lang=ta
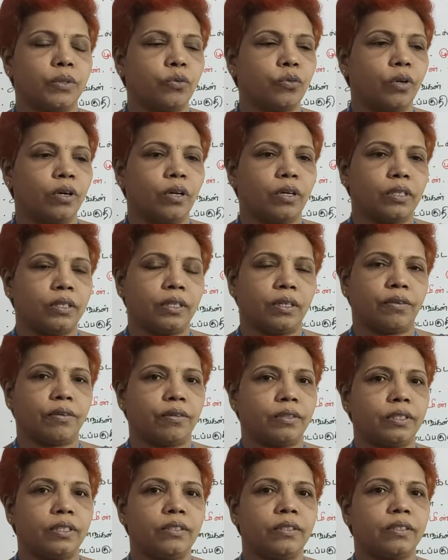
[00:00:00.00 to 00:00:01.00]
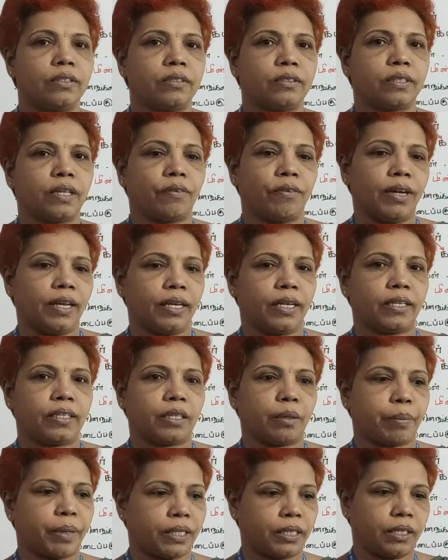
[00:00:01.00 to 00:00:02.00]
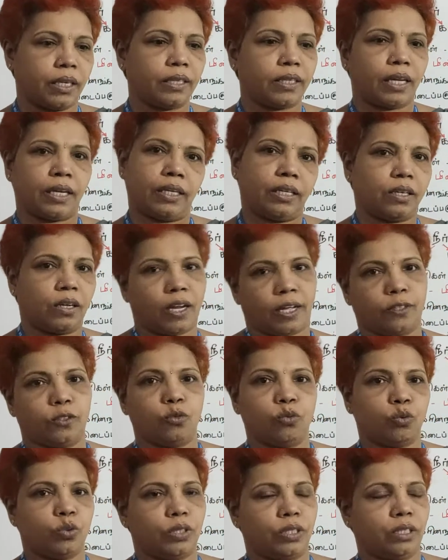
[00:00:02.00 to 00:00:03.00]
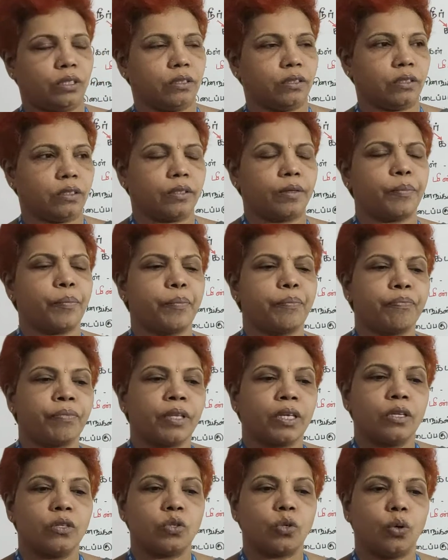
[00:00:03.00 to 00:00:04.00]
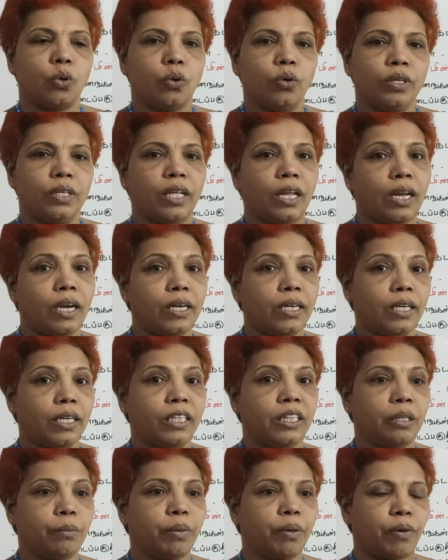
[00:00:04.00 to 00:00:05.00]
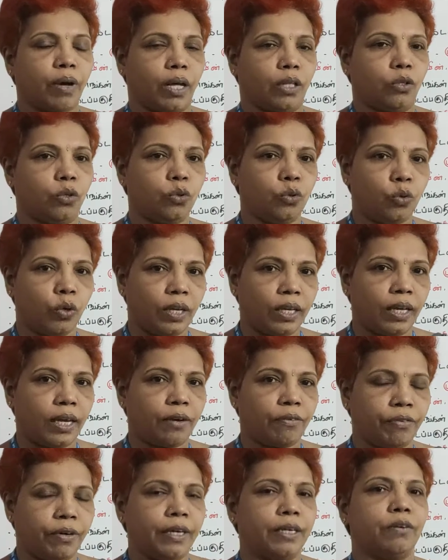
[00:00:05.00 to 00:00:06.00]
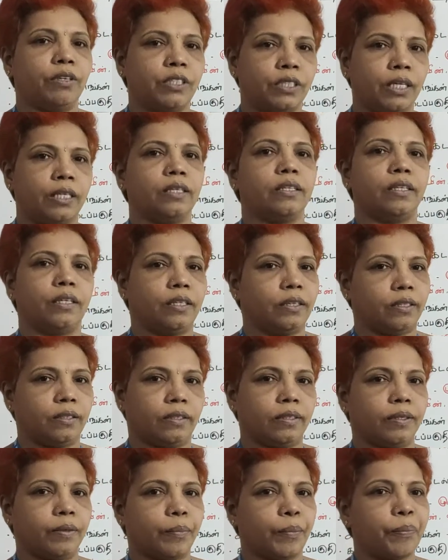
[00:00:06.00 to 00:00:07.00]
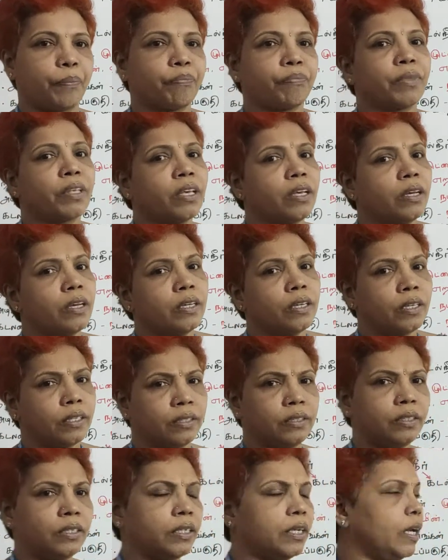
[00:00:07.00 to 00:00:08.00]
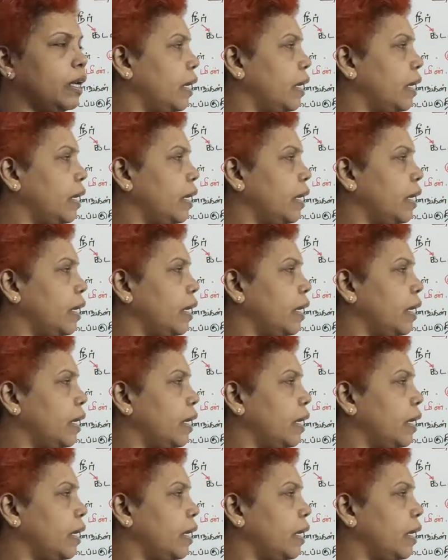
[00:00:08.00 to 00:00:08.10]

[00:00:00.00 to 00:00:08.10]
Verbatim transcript: உங்களை இந்த இது தவளை எண்ணத்தை பார்த்திங்கன்னா தண்ணிக்குள்ளே அதுவும் நீந்துது ஸோ இதெல்லாம் நீந்து போய் அதனுடைய எஃபர்ட் வச்சு அது நீந்துது இதுக்கு